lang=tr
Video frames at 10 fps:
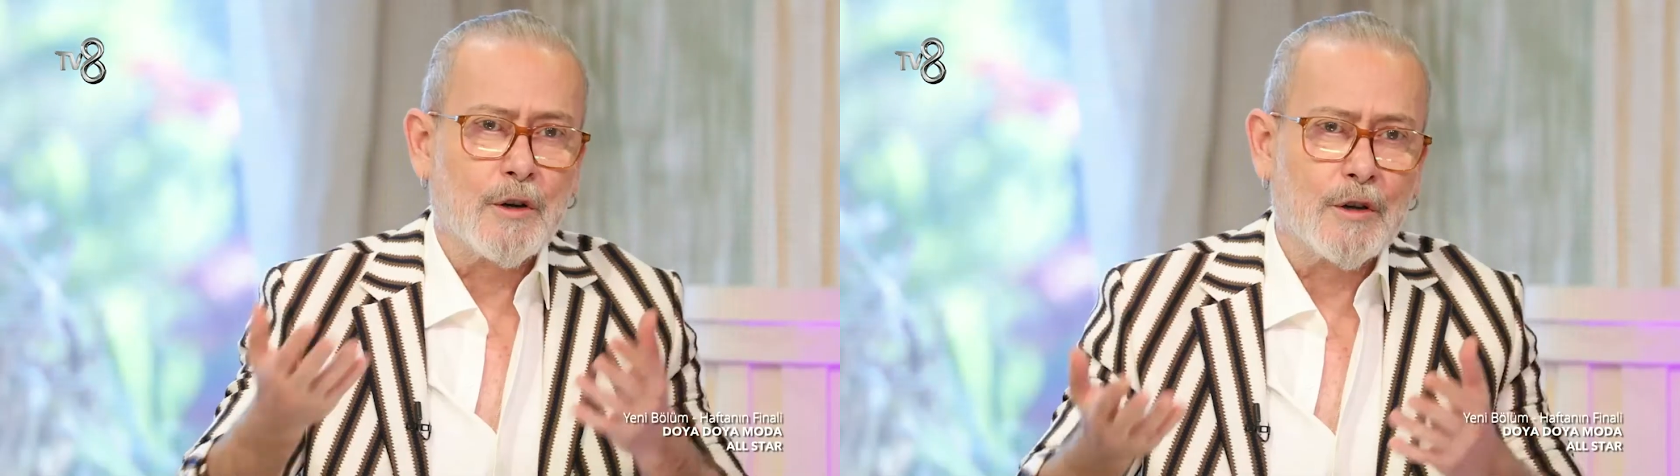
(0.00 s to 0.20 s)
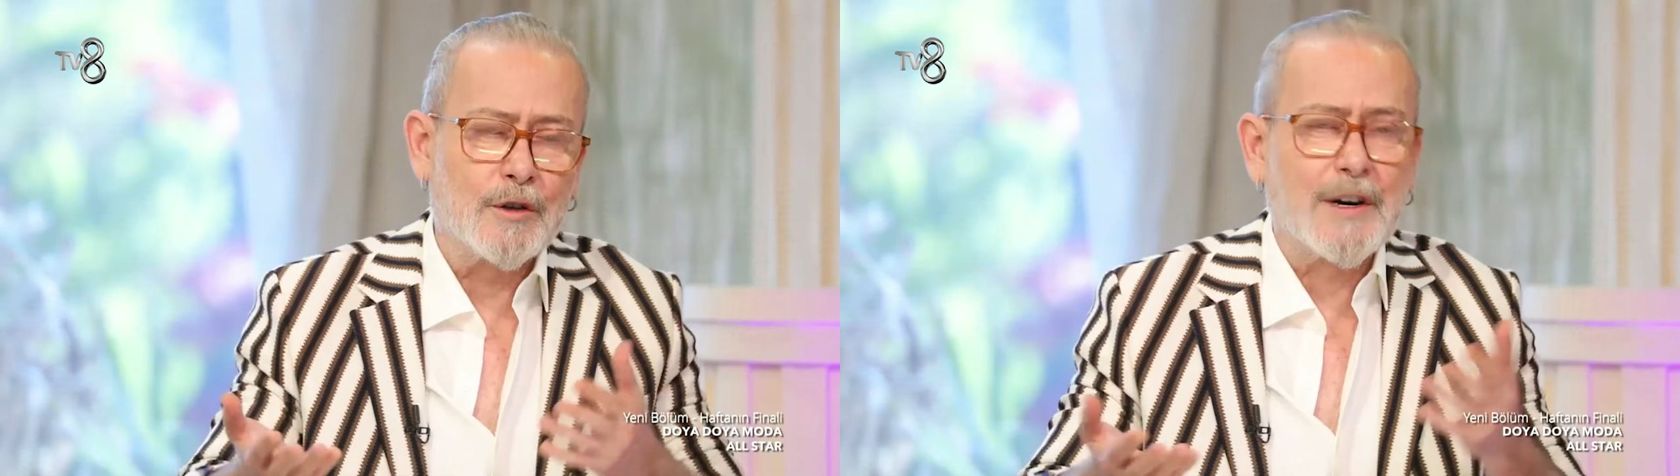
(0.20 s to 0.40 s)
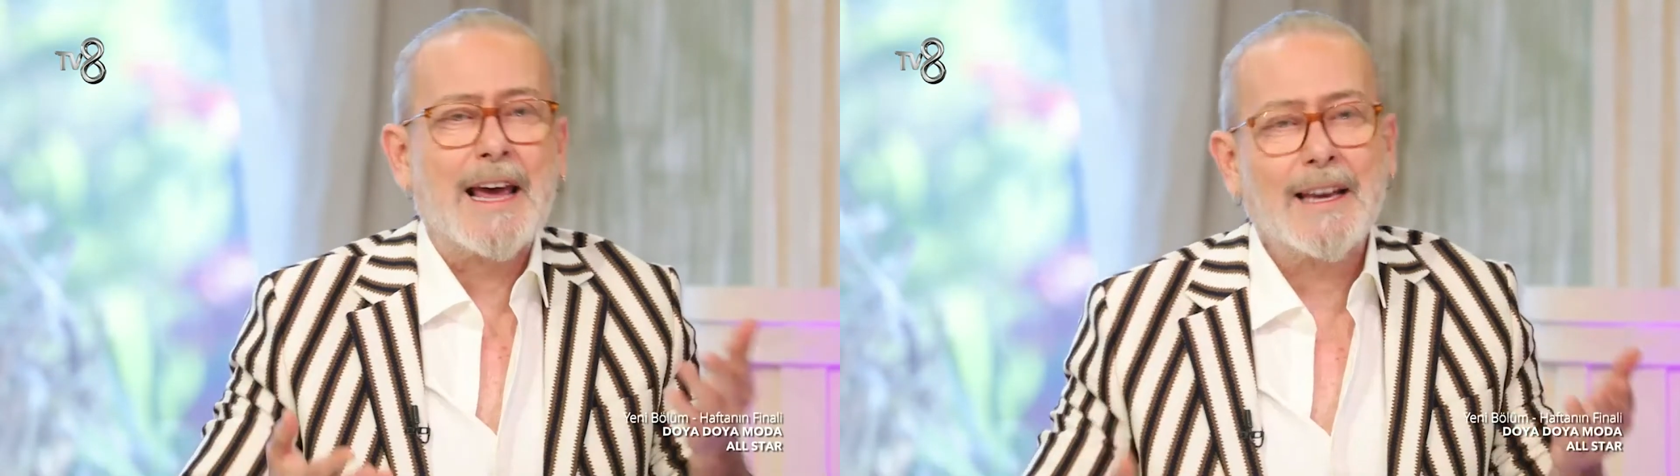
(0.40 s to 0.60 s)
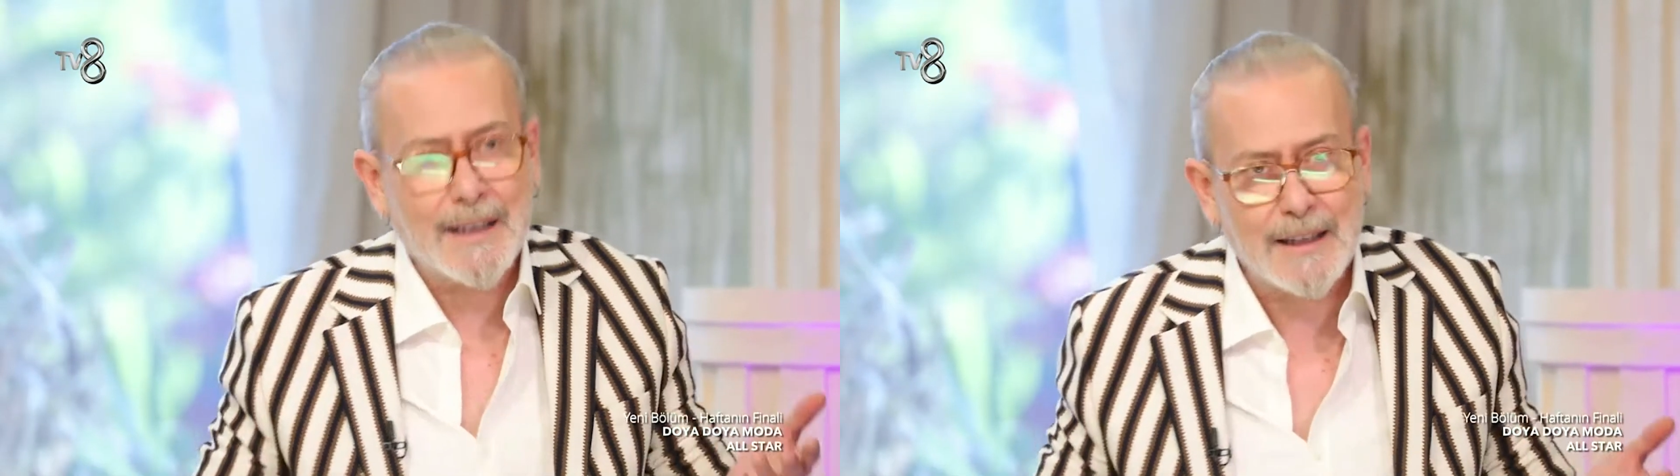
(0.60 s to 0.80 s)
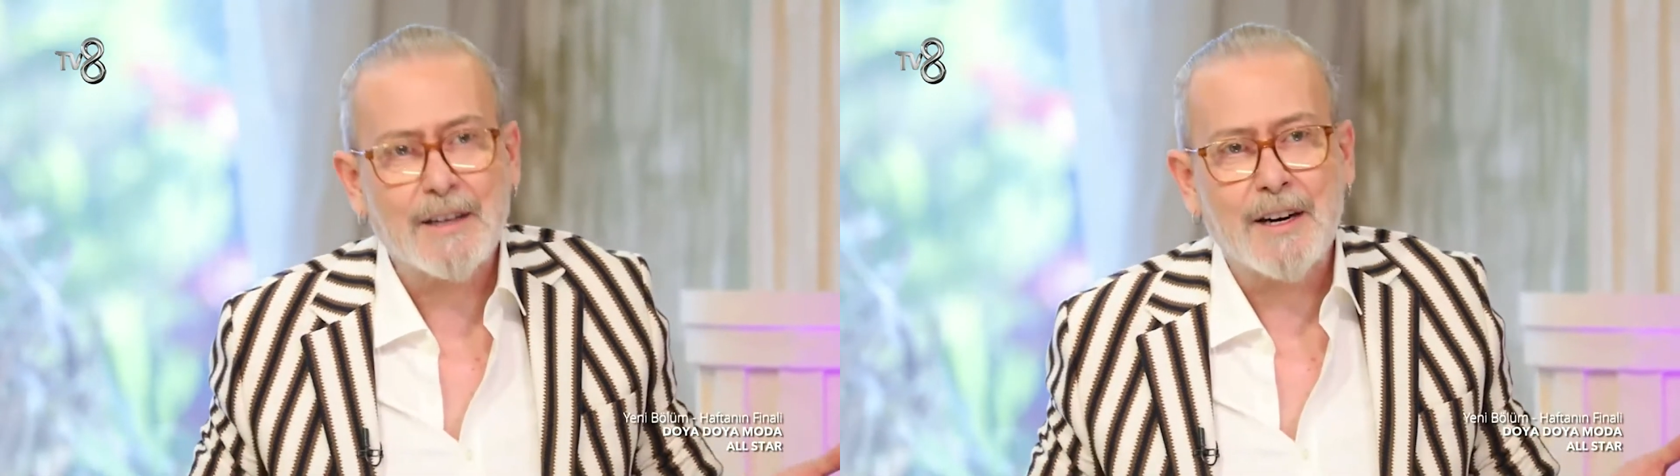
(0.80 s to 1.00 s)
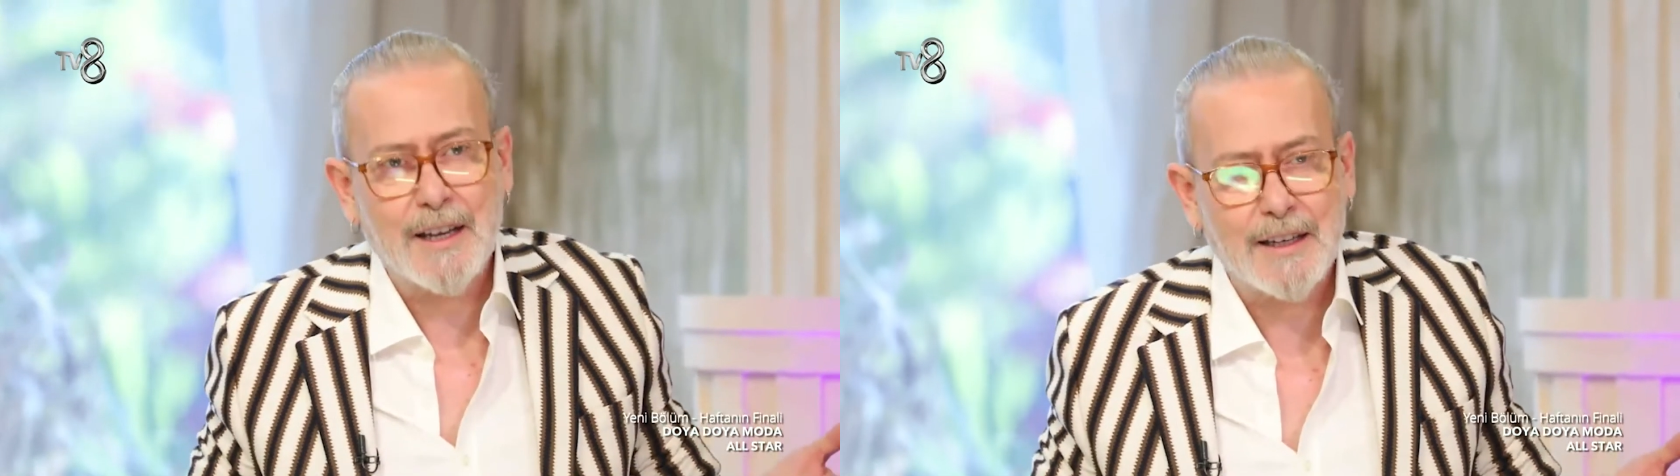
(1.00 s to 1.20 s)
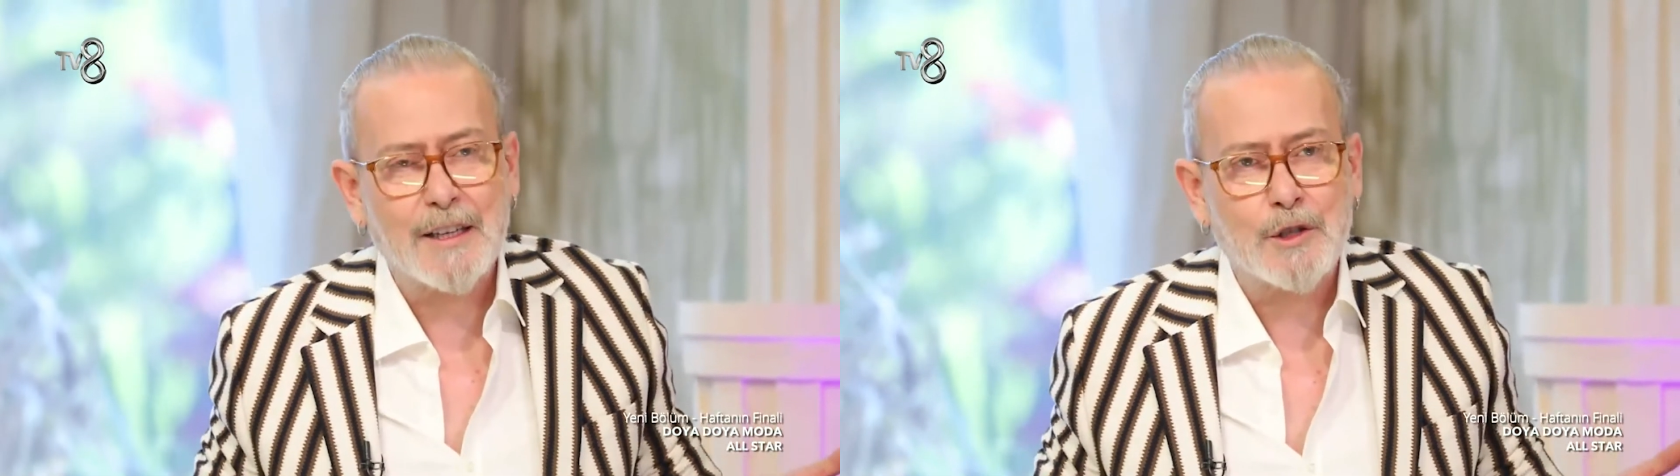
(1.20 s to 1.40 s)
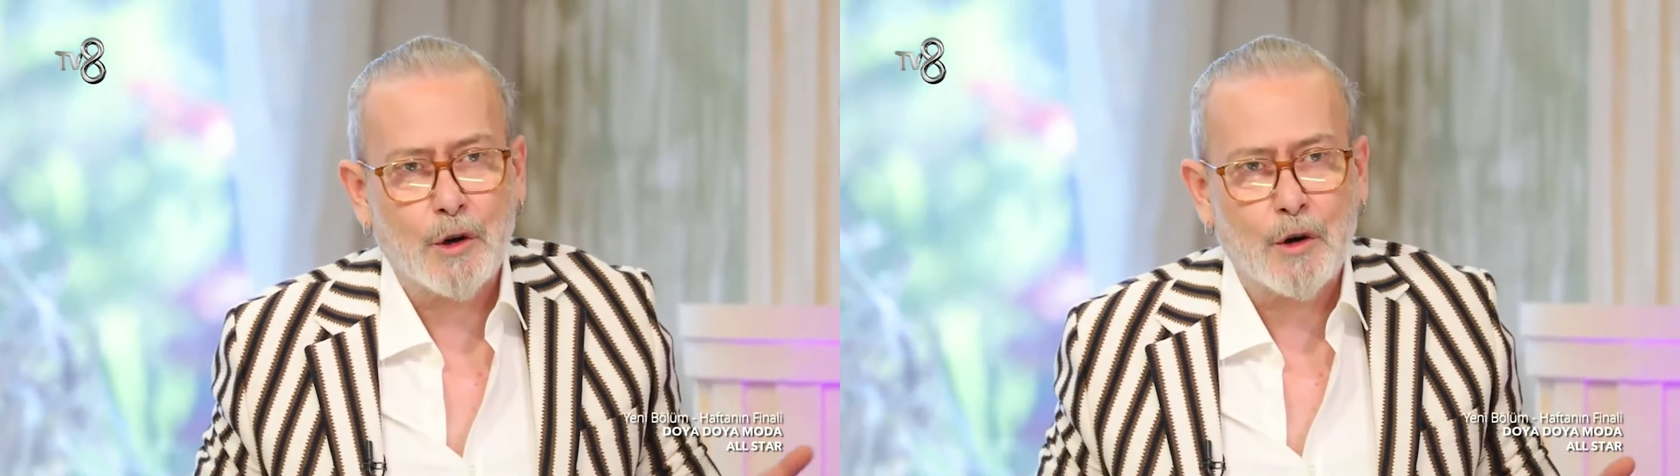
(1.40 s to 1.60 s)
e, rengi de rengi
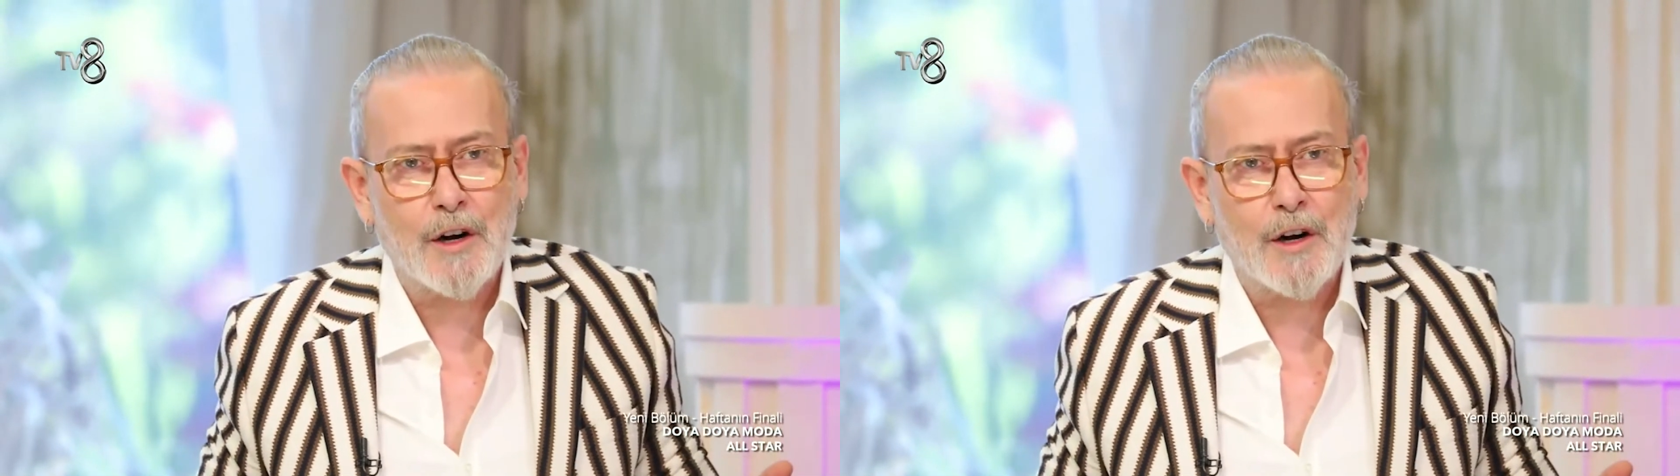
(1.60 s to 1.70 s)
de çok